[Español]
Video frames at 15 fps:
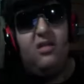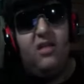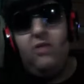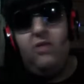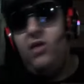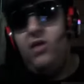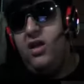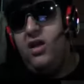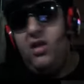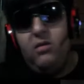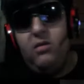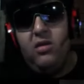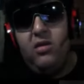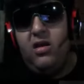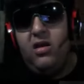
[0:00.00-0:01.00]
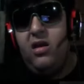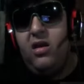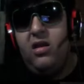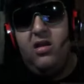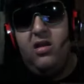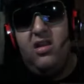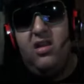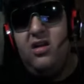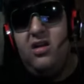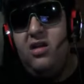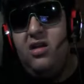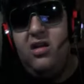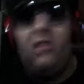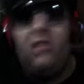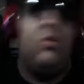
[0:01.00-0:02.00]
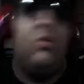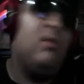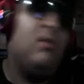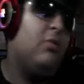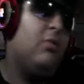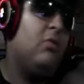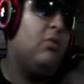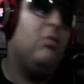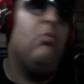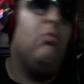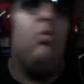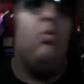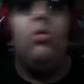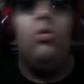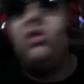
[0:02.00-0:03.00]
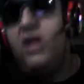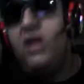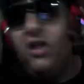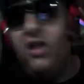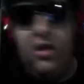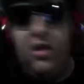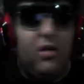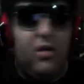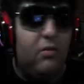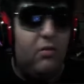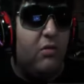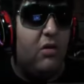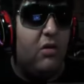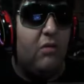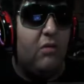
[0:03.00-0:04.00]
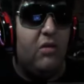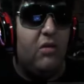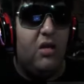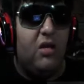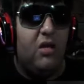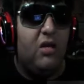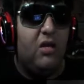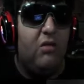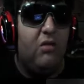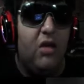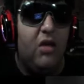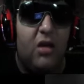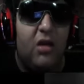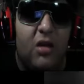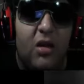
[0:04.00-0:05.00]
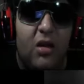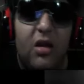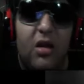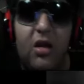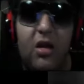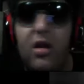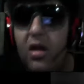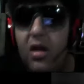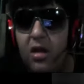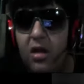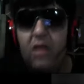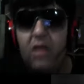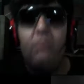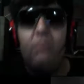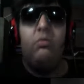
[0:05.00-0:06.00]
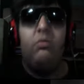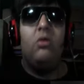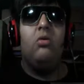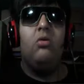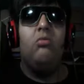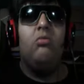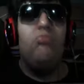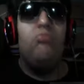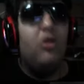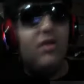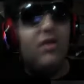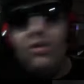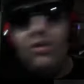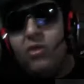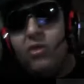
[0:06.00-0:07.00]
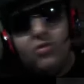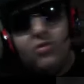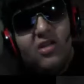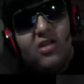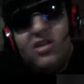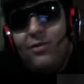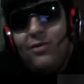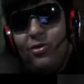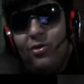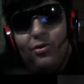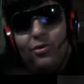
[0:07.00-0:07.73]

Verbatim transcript: está buena, la mira está, sí está linda, pero tampoco ultra linda, ¿no? Pero también está, está bien. Eh, pero no, ni vi un stream